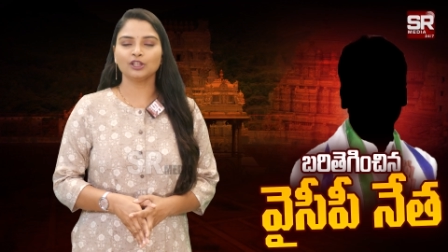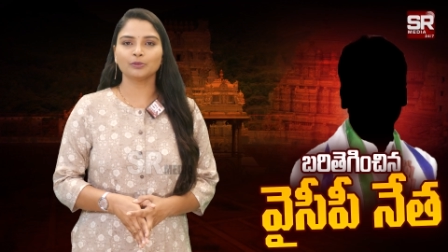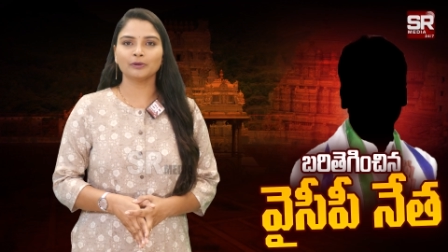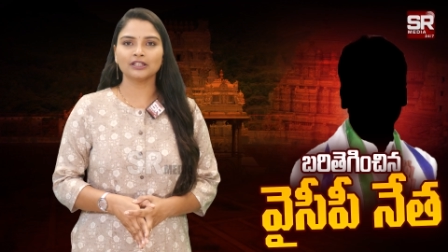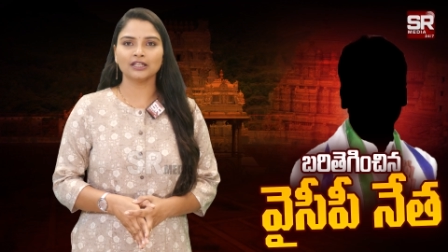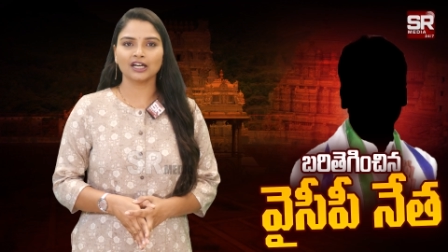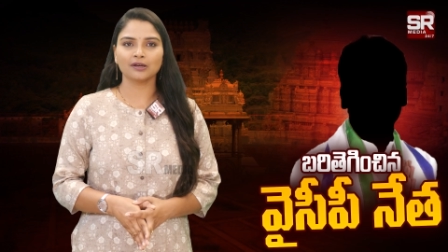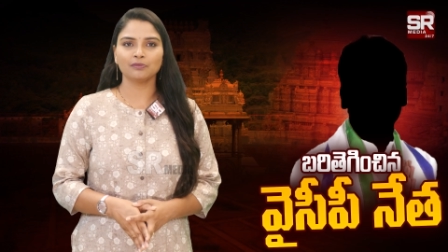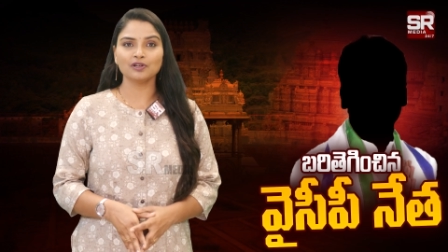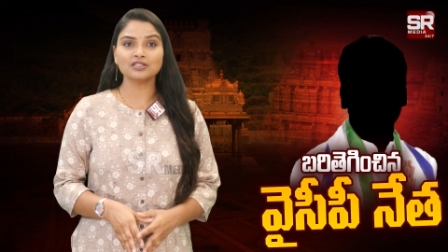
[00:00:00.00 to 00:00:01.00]
తిరుపతి
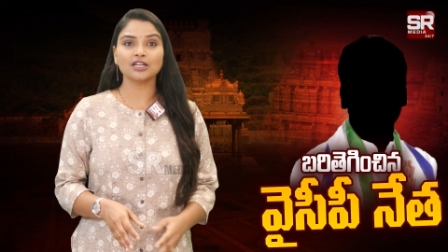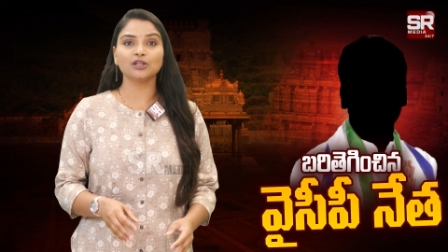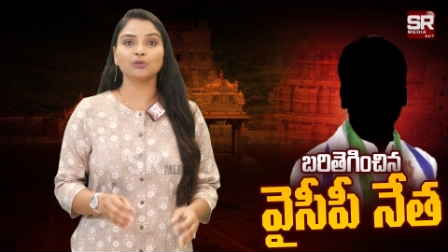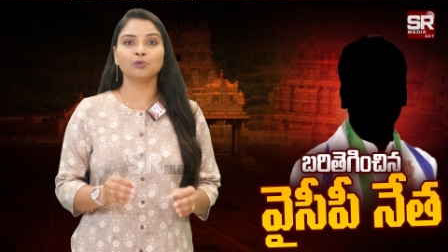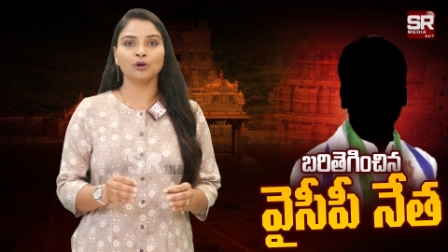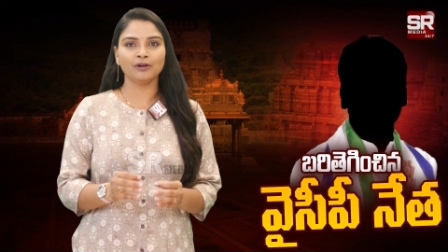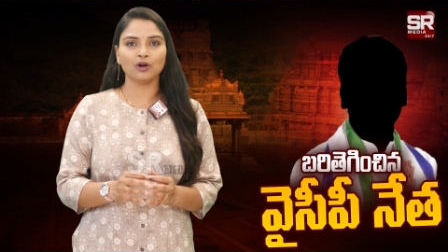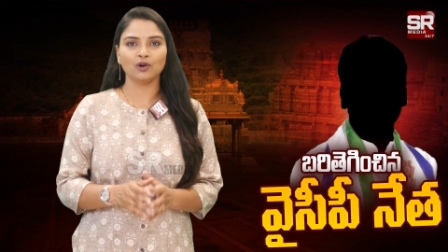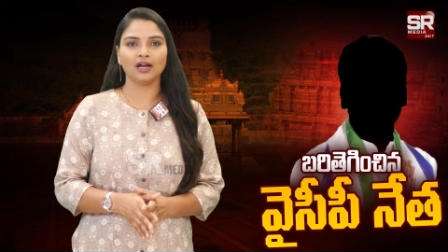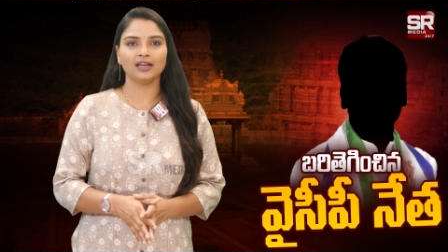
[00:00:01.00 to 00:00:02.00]
నగరంలో సెంటు భూమి
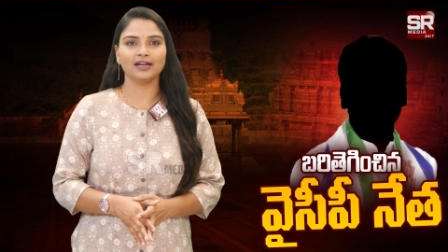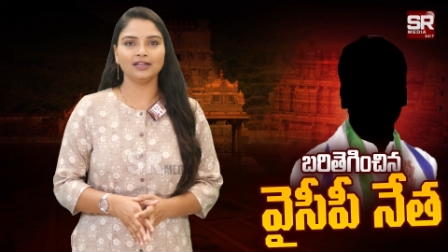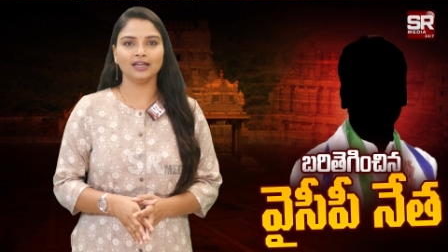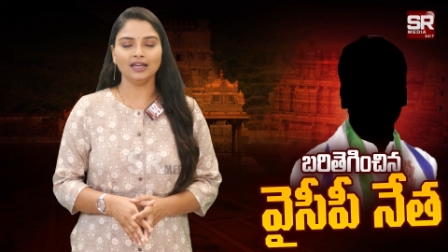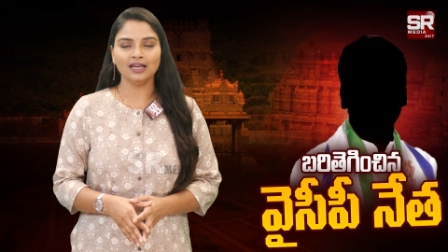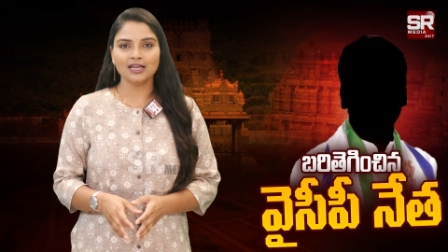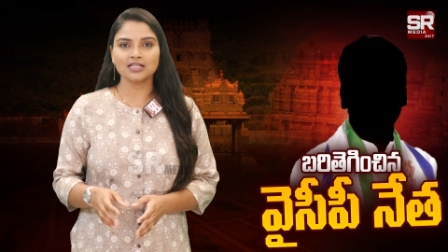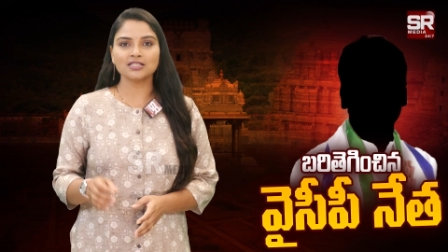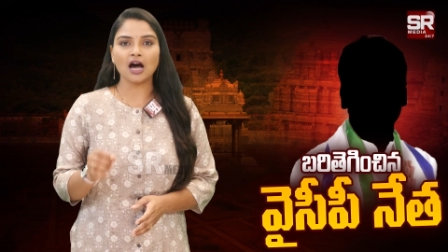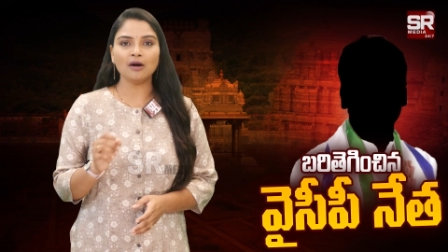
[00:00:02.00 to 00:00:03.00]
కొనాలి అంటే
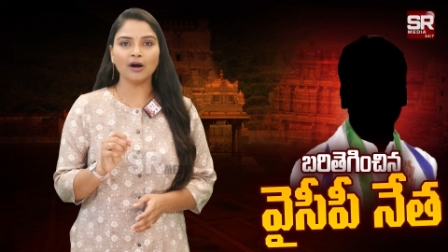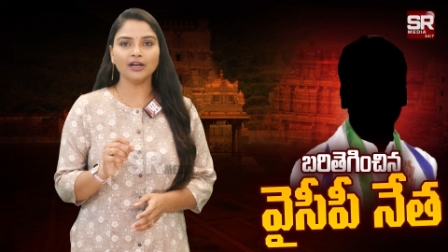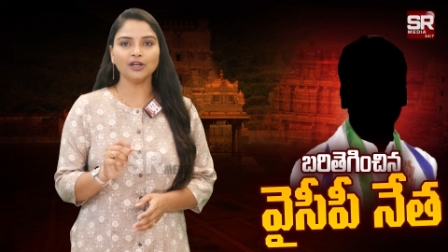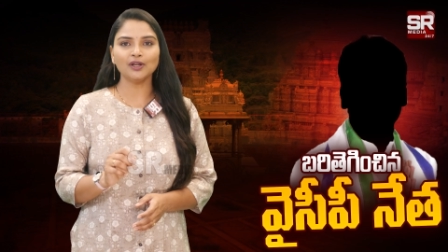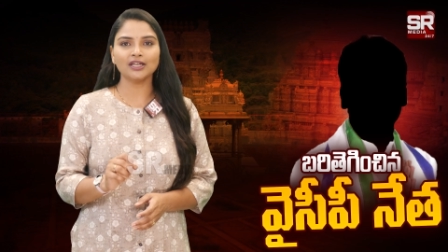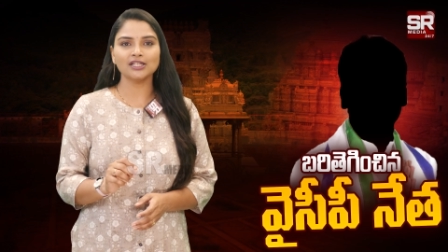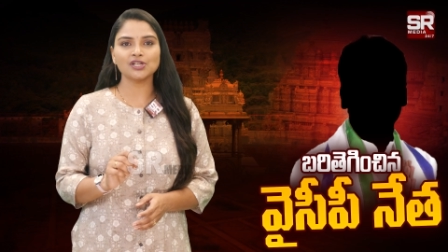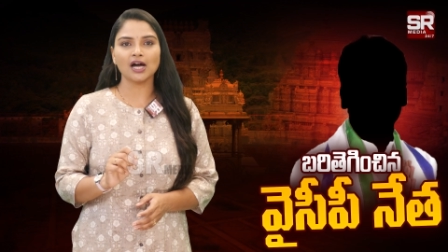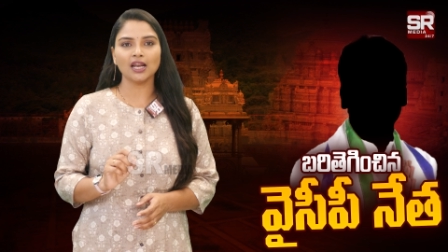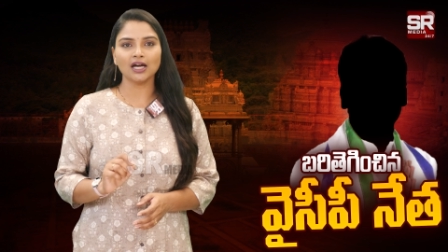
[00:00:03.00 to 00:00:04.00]
సామాన్యుడికి
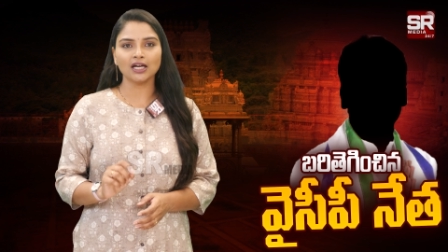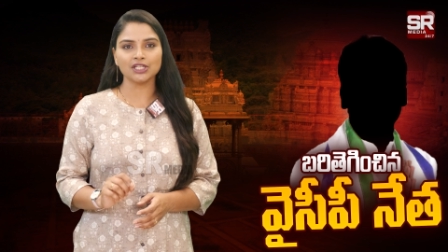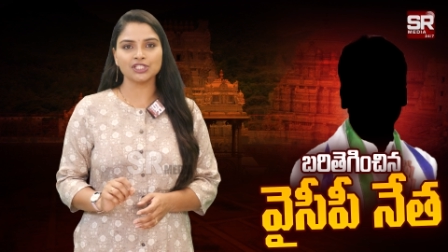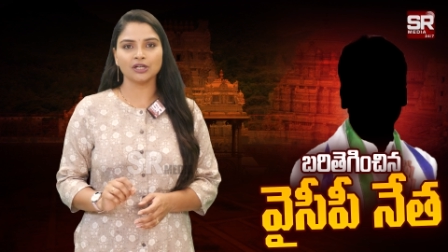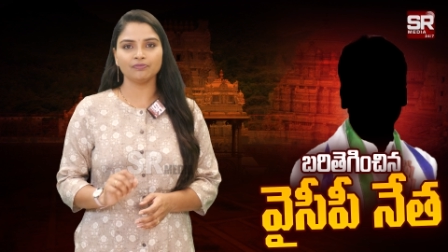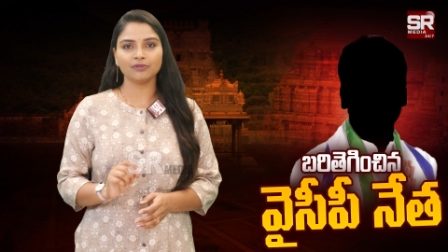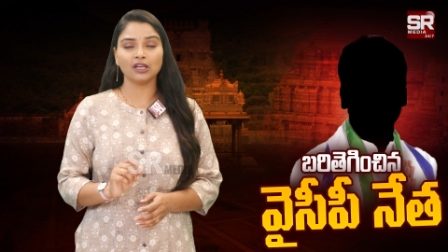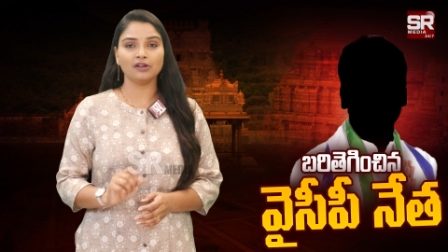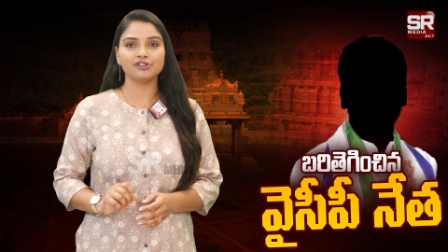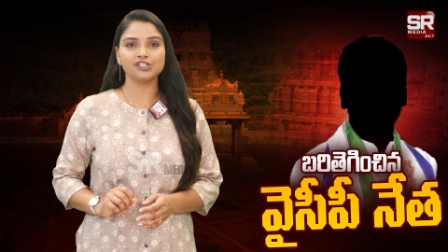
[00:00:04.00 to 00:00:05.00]
చాలా కష్టం
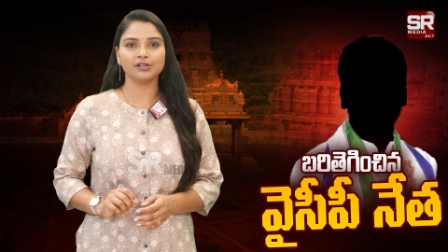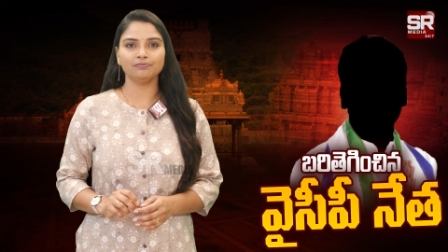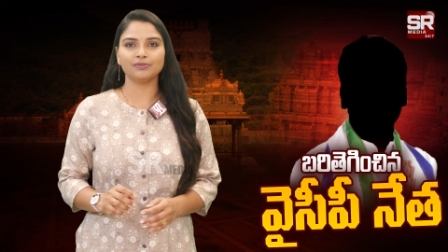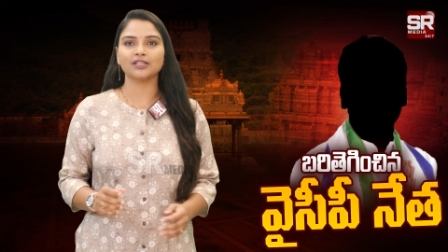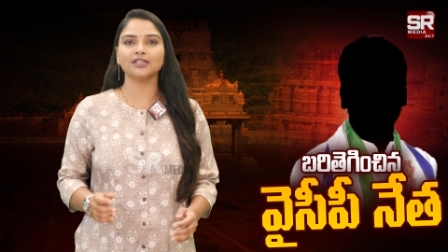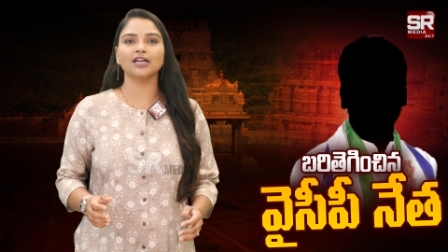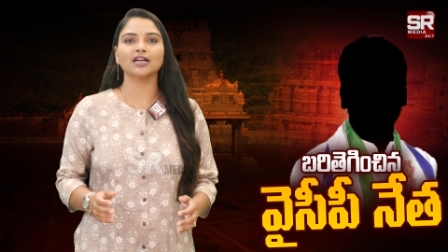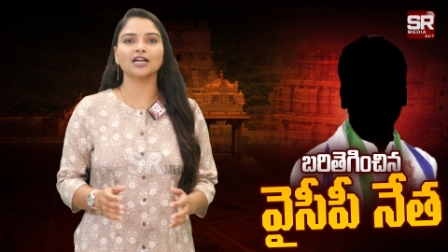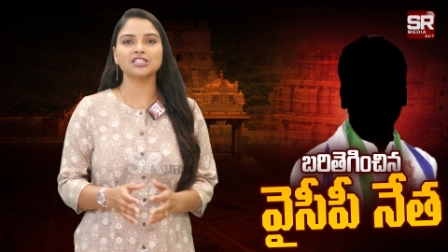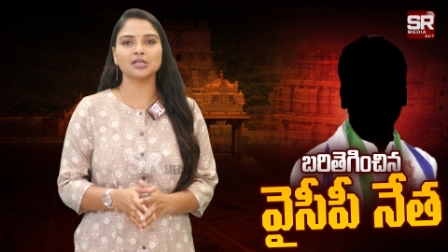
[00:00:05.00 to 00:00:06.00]
అనే విషయం
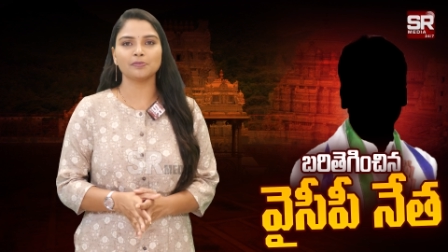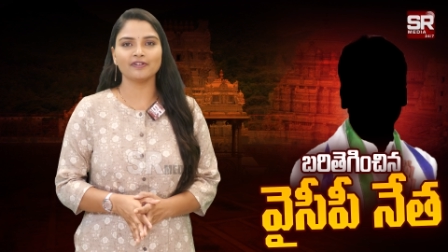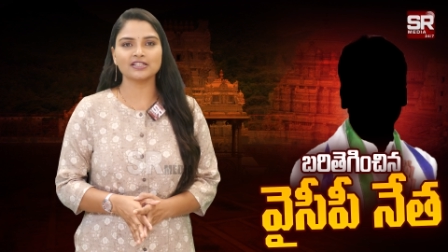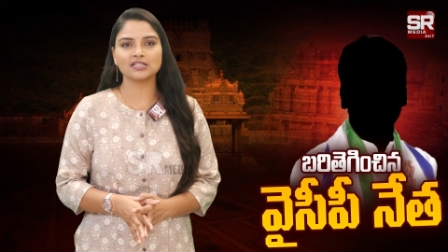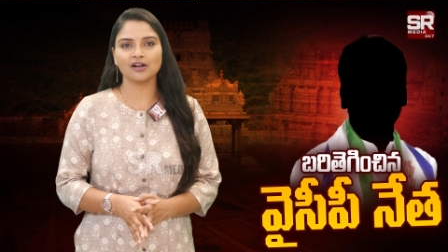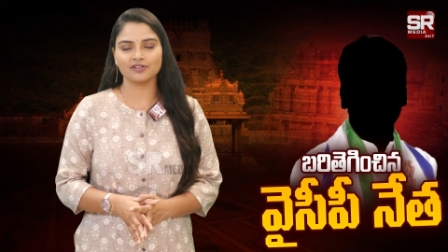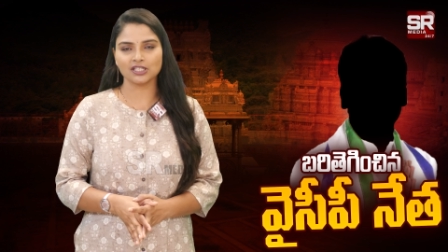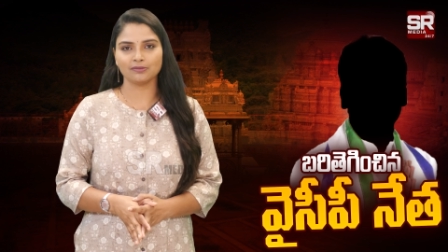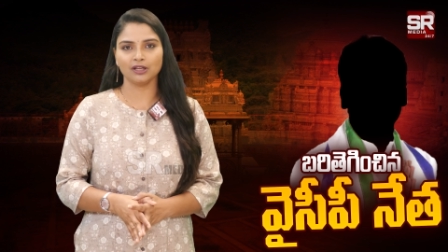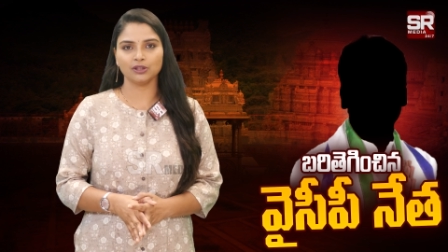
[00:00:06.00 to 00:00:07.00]
ప్రత్యేకంగా చెప్పవలసిన
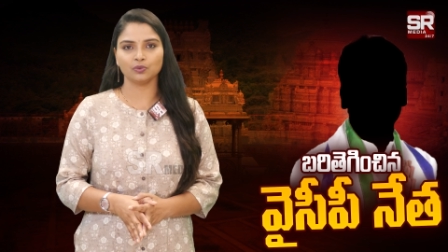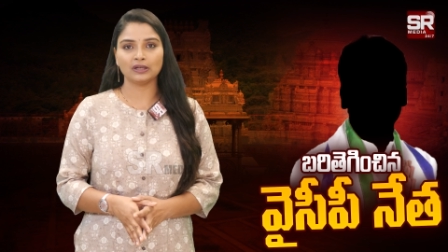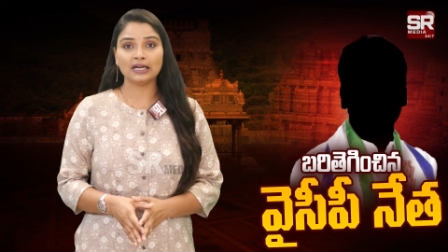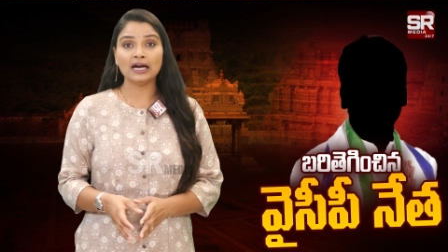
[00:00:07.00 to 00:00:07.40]
అవసరం లేదు